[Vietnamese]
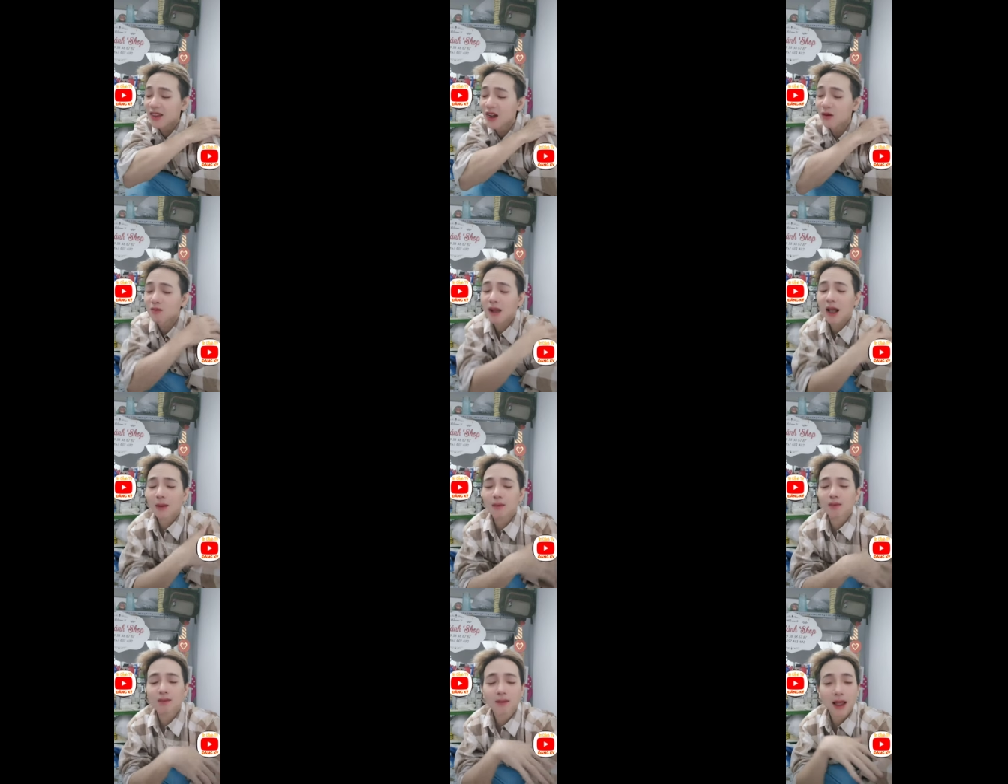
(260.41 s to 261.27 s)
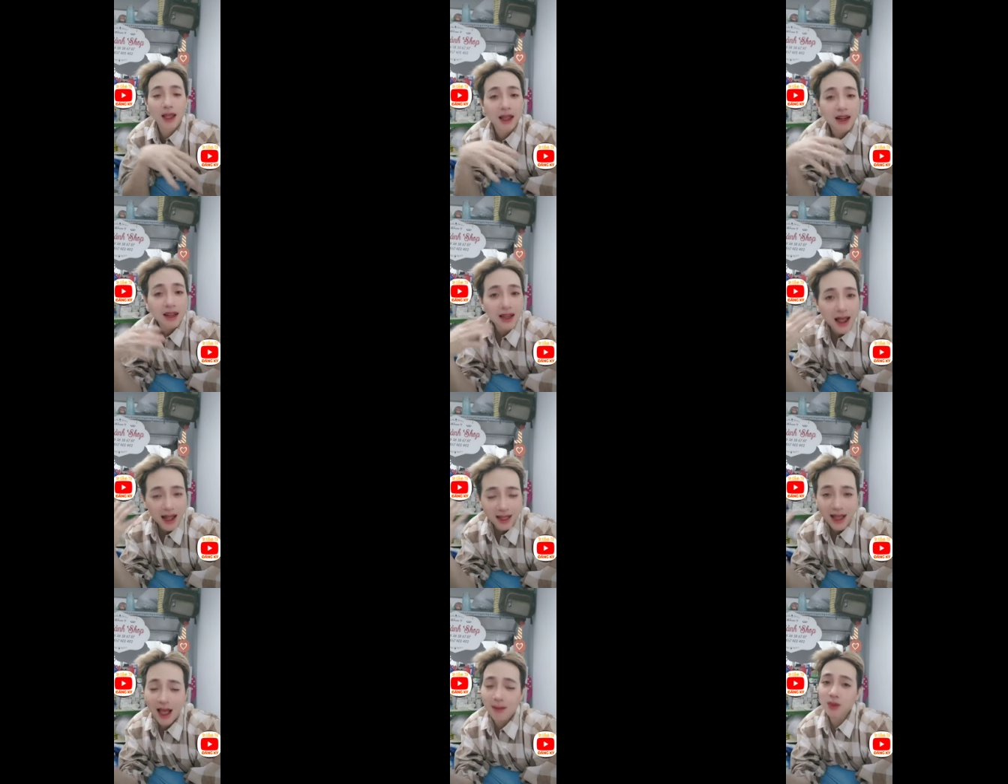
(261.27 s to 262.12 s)
nhưng mà miễn
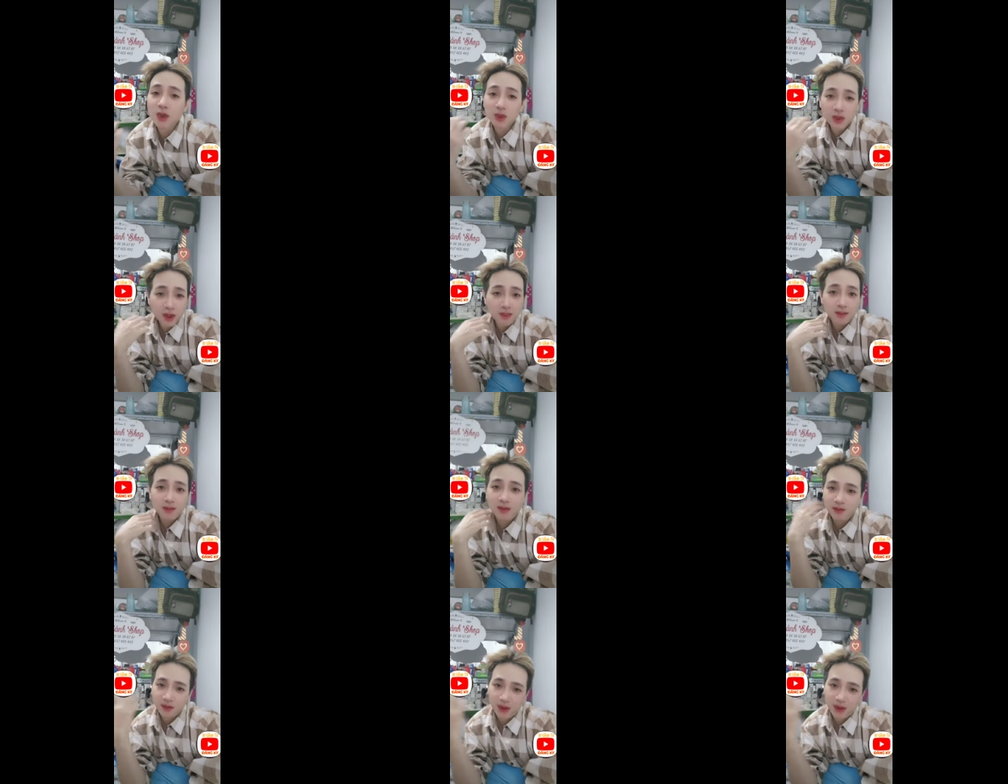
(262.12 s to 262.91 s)
là làm YouTube